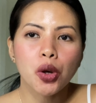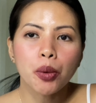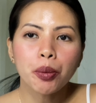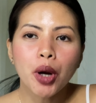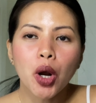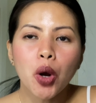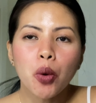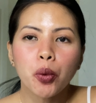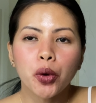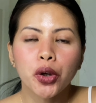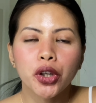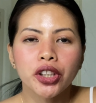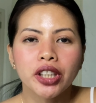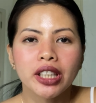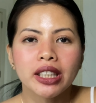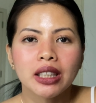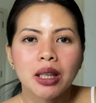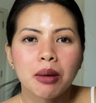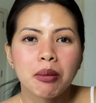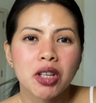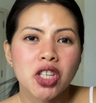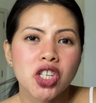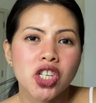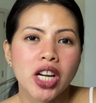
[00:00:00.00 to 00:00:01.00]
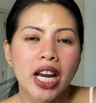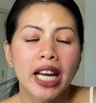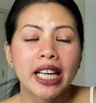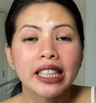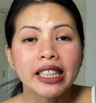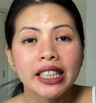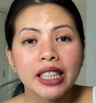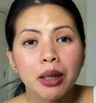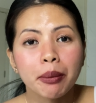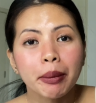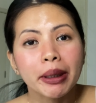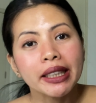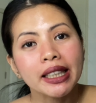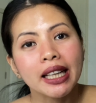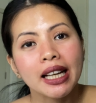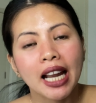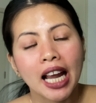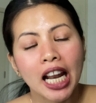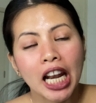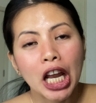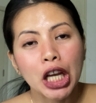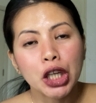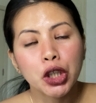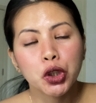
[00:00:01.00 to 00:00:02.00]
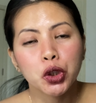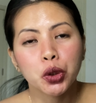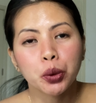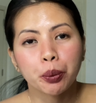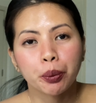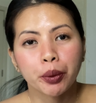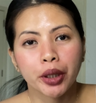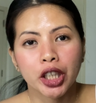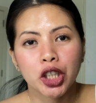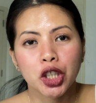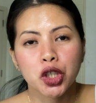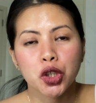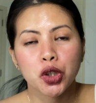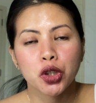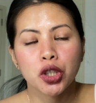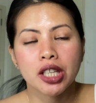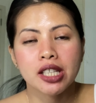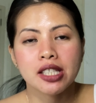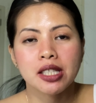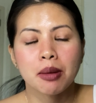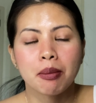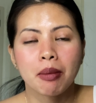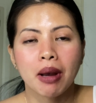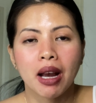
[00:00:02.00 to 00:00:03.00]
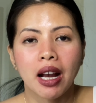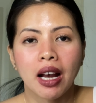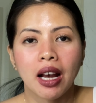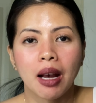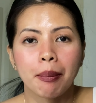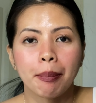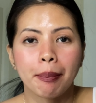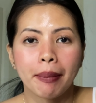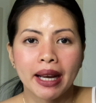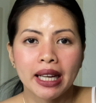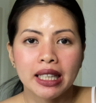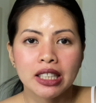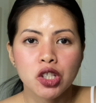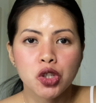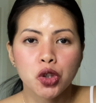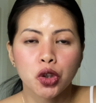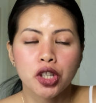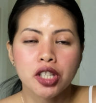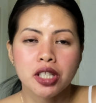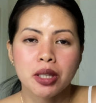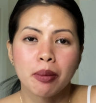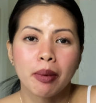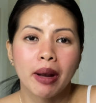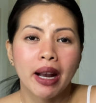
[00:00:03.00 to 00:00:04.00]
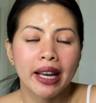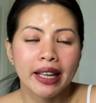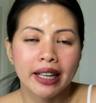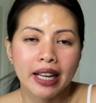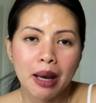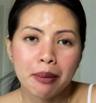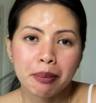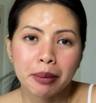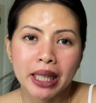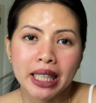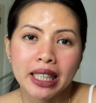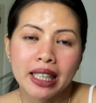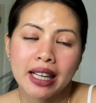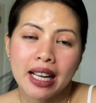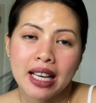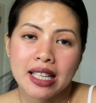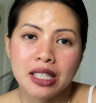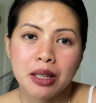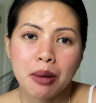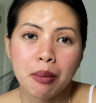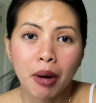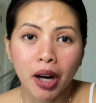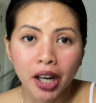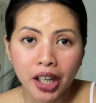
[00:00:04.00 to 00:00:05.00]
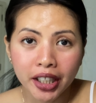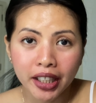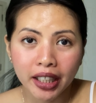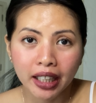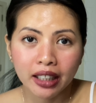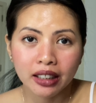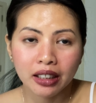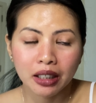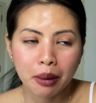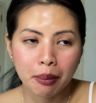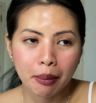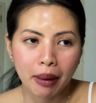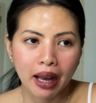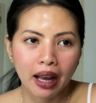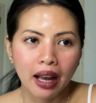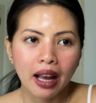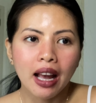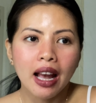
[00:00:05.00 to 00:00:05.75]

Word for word: Sobrang worth it naman siya, hindi naman nalalayo yung presyo niya sa mga pads or sa mga napkin na nasa market, ba? Diba?